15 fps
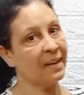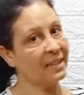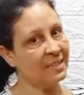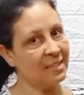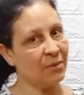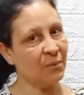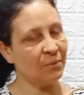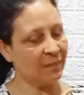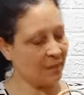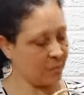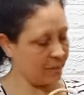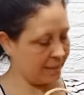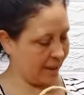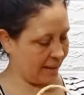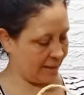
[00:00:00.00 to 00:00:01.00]
para a segunda
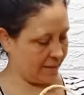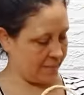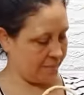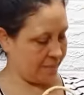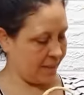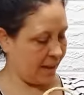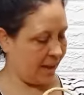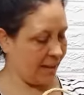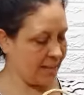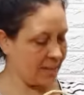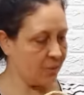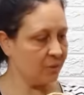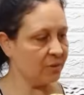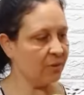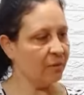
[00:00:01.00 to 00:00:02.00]
luminária. A
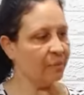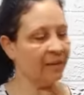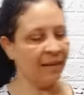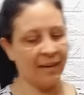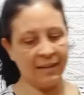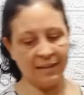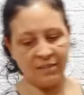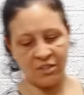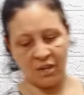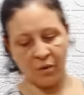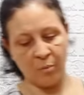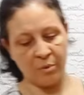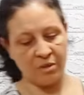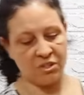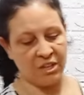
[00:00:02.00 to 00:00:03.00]
segunda luminária já é
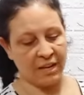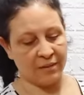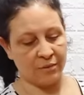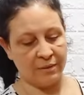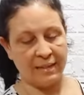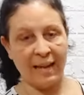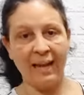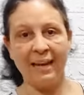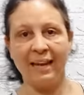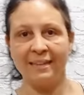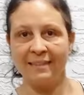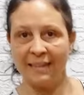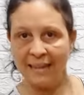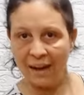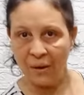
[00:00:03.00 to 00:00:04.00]
um projeto na
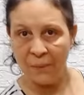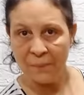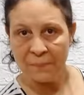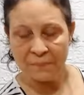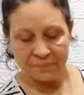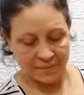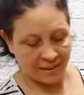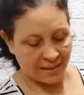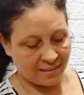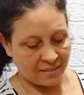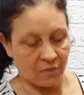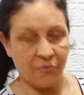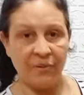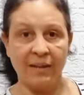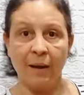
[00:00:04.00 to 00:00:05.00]
lateral
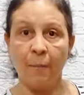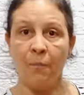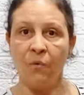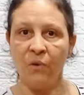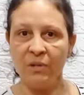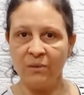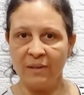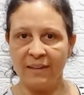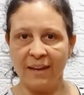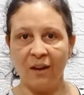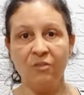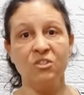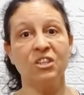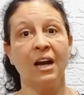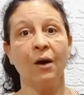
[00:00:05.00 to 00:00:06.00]
então fica muito
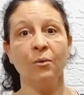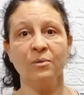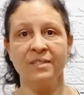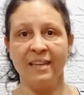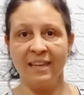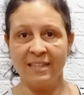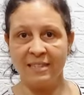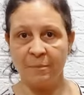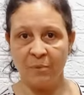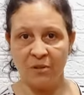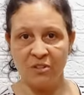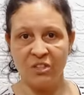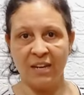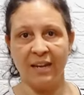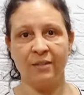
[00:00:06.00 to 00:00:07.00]
legal. Já usei esse
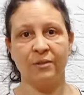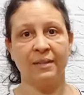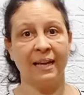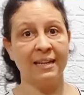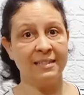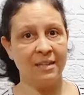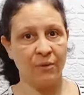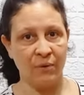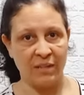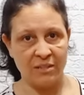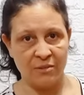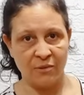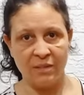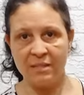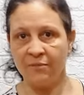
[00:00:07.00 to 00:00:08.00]
projeto nas
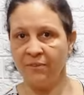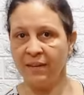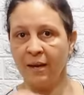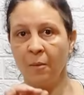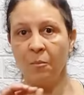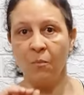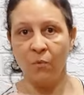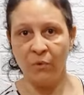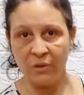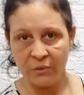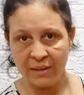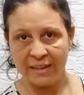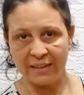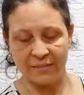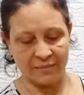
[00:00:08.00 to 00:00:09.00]
decorações e fica
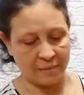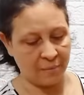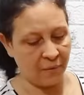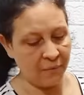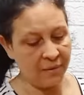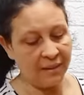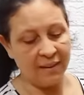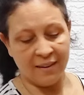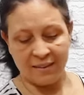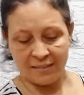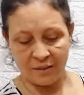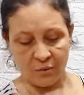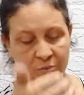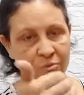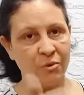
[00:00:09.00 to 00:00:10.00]
muito lindo, tá bom?
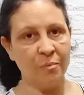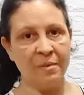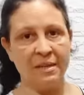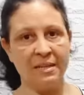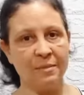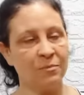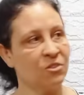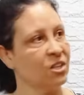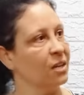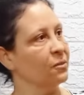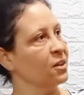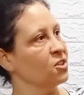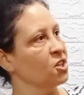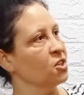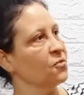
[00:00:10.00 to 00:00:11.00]
Então, do mesmo
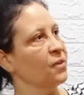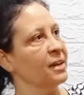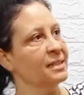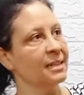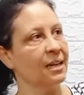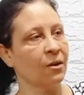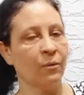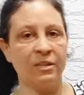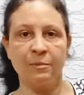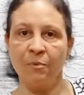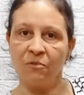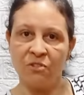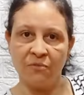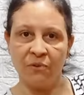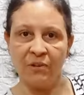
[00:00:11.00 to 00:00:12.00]
jeito que a gente fez aqui com a
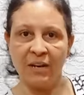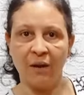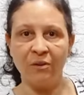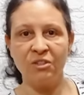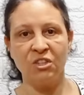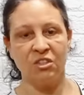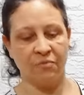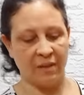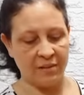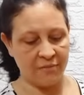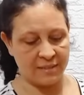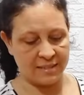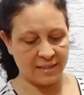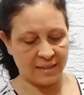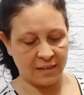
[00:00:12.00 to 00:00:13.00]
esponja floral, a gente vai
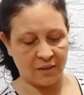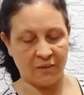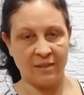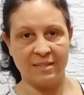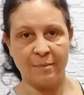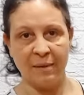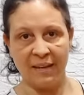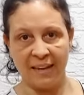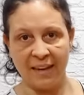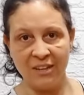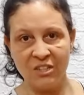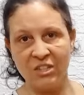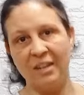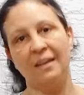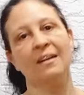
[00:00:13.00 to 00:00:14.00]
fazer aqui com a nossa
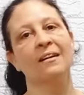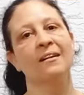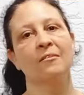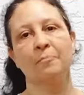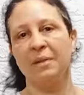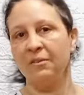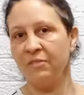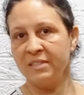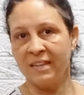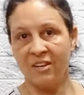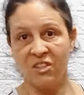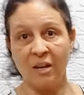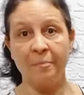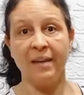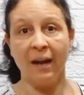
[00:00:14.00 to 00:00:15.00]
baguete. Para você
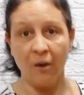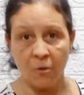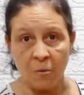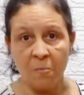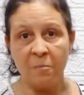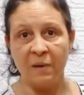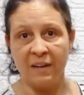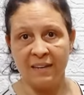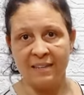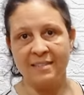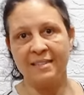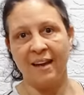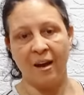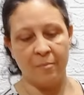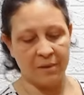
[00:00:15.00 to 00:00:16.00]
que já me acompanha,
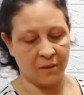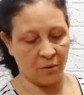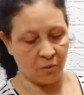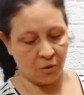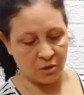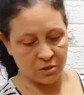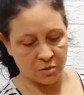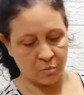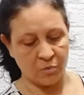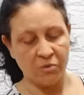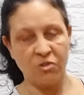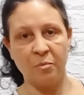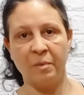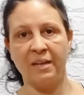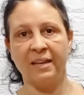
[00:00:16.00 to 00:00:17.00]
sabe que eu gosto
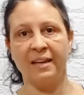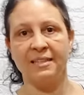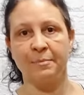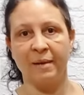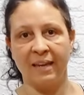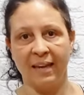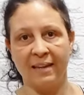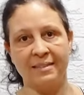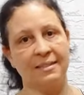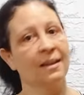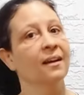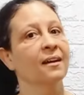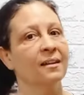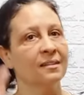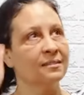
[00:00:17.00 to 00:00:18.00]
muito de prender as baguetes
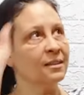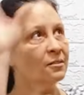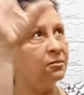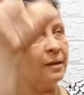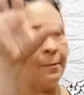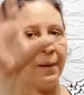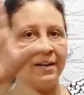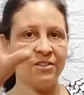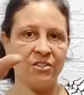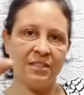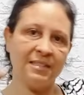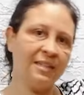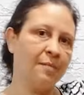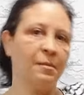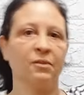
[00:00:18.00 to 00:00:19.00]
tanto na parte de
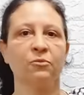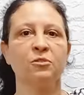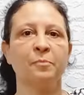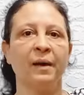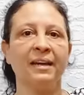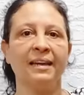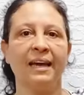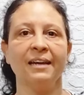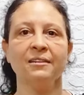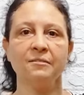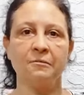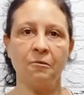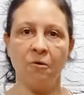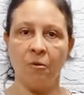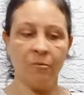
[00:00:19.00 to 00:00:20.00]
cima dos
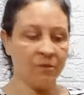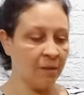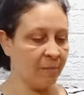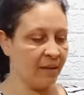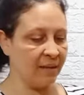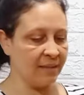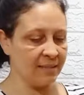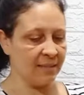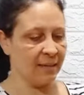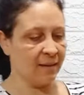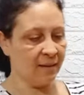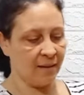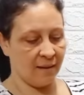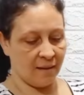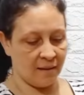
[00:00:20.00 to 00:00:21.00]
painéis, como também
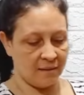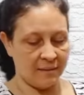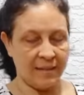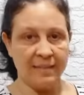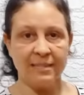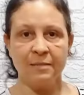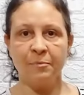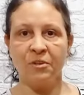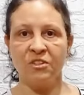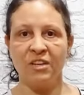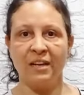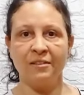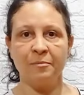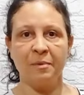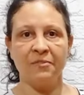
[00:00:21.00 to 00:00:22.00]
assim nesses
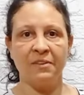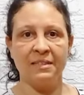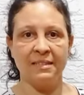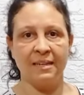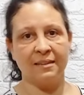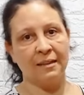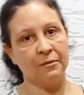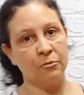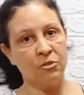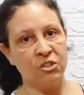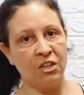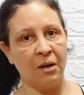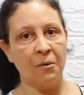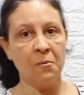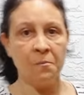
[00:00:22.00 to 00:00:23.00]
projetos para fazer tanto
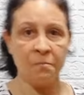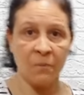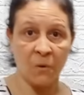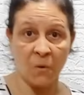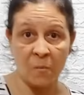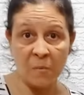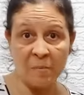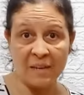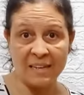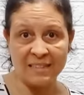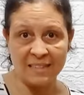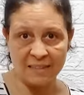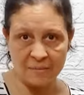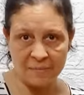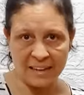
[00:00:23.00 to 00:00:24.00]
chão como
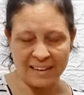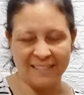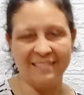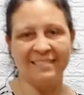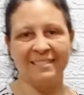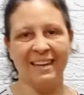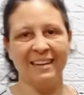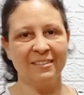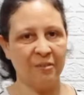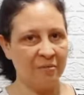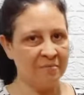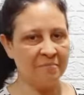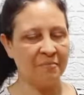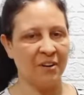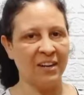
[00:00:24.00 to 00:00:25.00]
mesa também, tá?
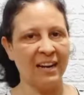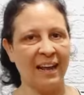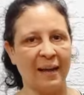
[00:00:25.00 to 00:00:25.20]
Então, bora